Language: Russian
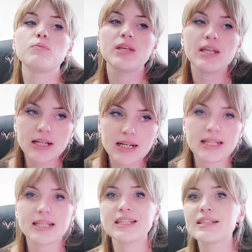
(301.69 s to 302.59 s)
бегали,
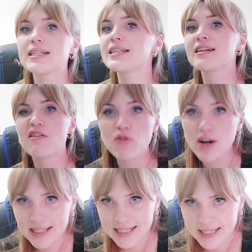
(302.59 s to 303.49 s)
они
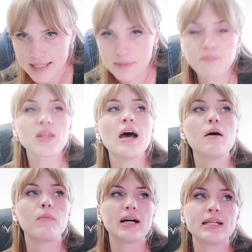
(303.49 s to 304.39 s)
тренировались.
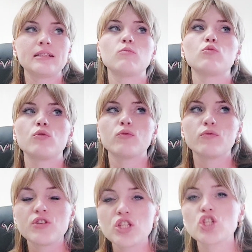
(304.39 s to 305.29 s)
Поэтому
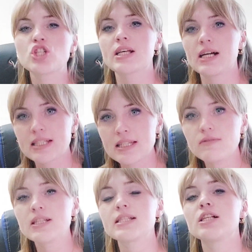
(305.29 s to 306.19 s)
физическая
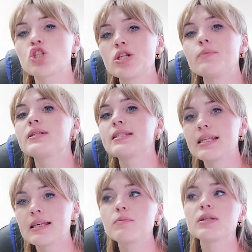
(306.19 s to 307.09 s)
активность должна быть
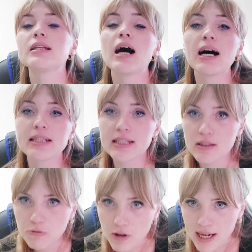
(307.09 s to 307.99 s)
именно
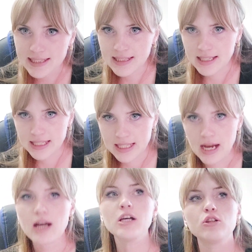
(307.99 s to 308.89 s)

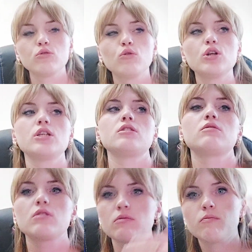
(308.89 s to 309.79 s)
адекватная. То
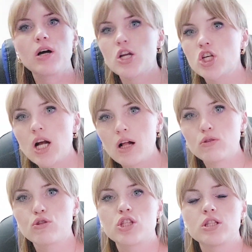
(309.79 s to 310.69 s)
есть
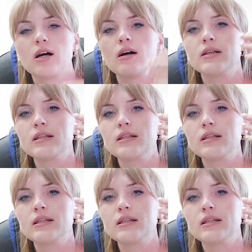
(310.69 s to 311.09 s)
Пожалуйста,